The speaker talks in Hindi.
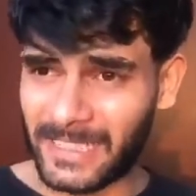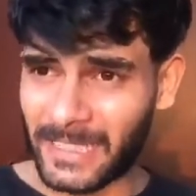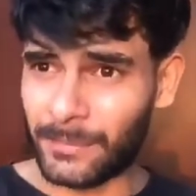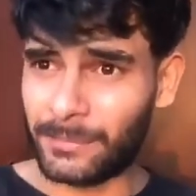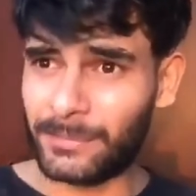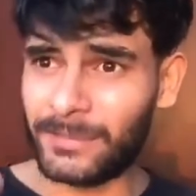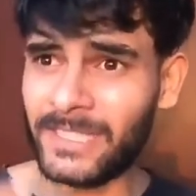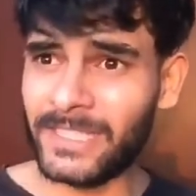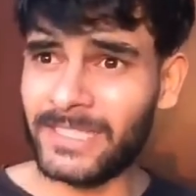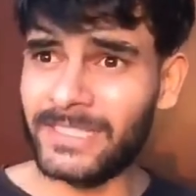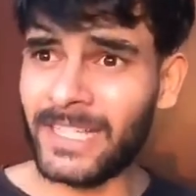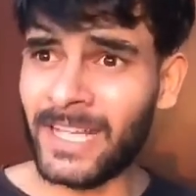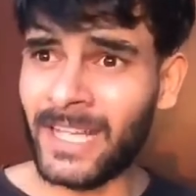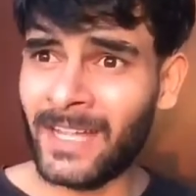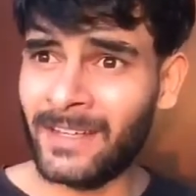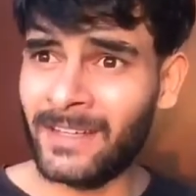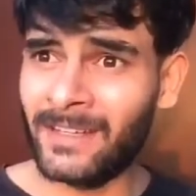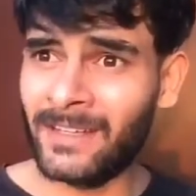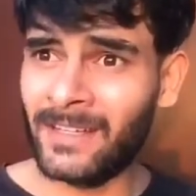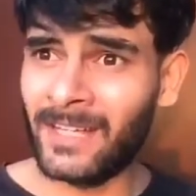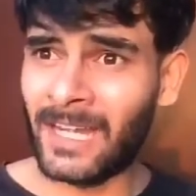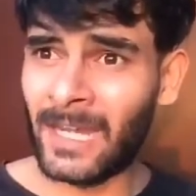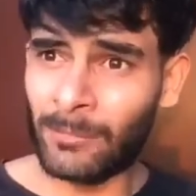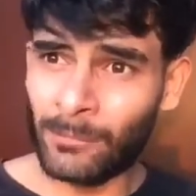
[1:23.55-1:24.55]
के जा
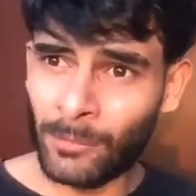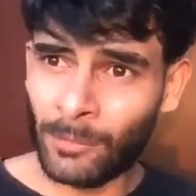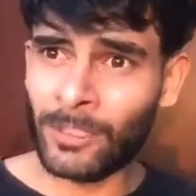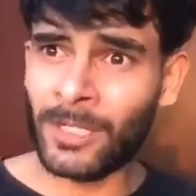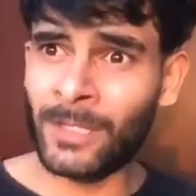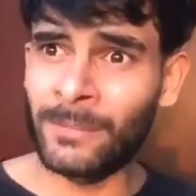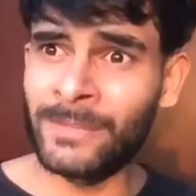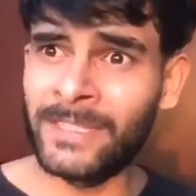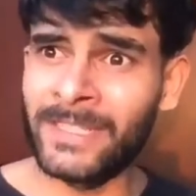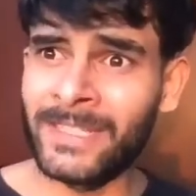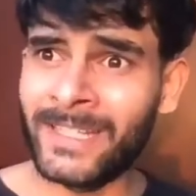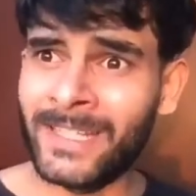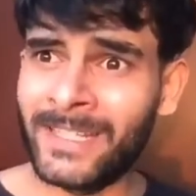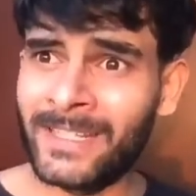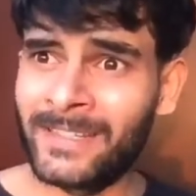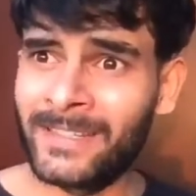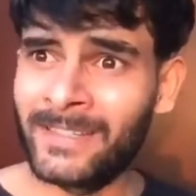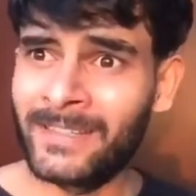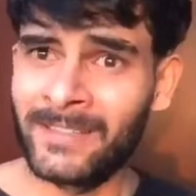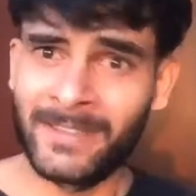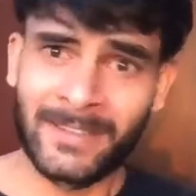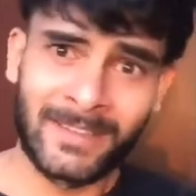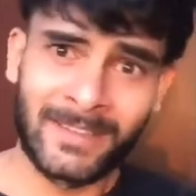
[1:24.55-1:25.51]
हम लोग अमीर हैं